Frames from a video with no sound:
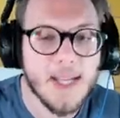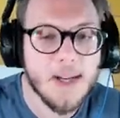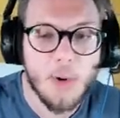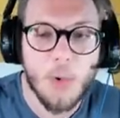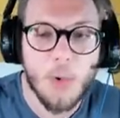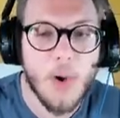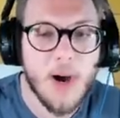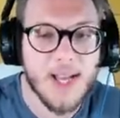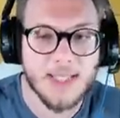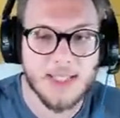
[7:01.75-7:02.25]

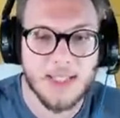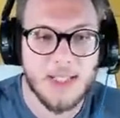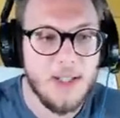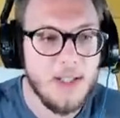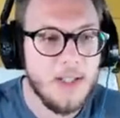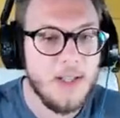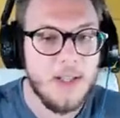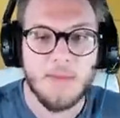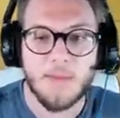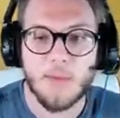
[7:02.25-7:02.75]
quasi.
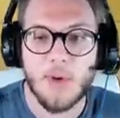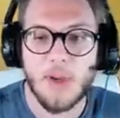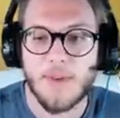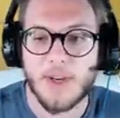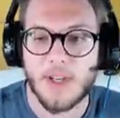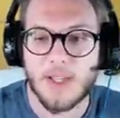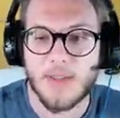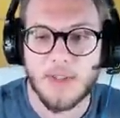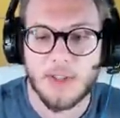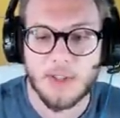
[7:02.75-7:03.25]
Voi
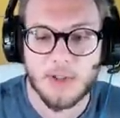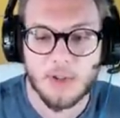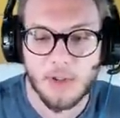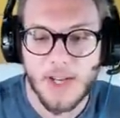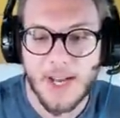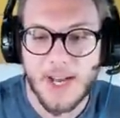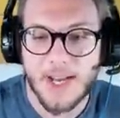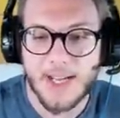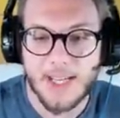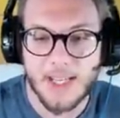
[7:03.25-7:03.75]
avrete visto
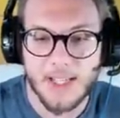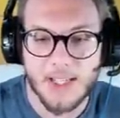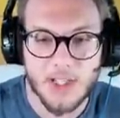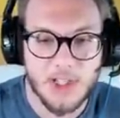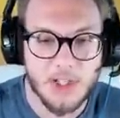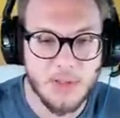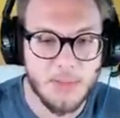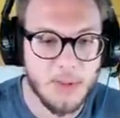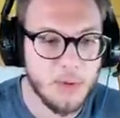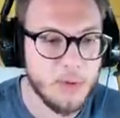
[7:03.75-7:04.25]
neanche
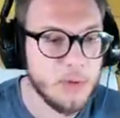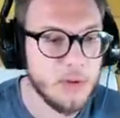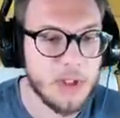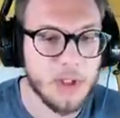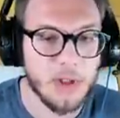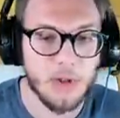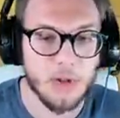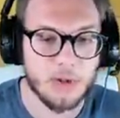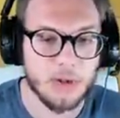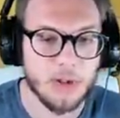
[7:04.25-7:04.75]
dieci
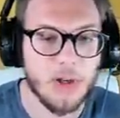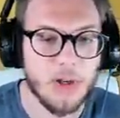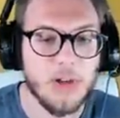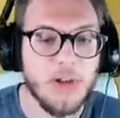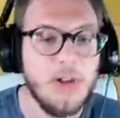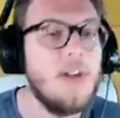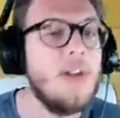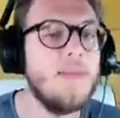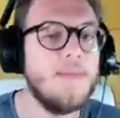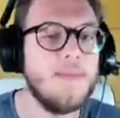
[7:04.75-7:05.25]
minuti, non lo
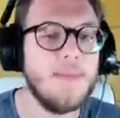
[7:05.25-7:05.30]
so.